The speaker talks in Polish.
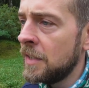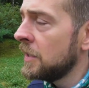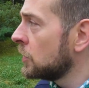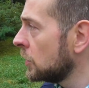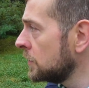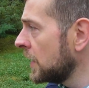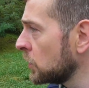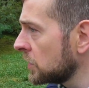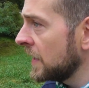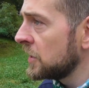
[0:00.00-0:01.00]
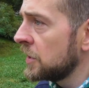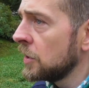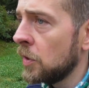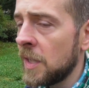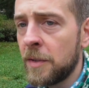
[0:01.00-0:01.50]
i to miało trwać
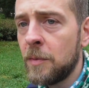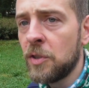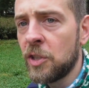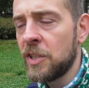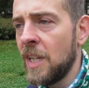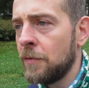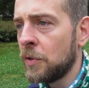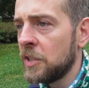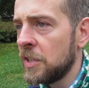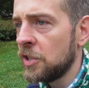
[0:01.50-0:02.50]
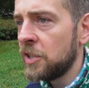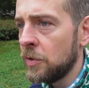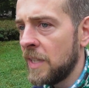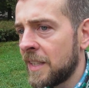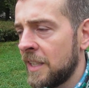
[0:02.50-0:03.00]
tylko raptem 6 lat, w okresie
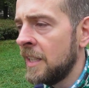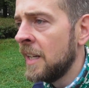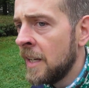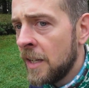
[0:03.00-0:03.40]
6-latki,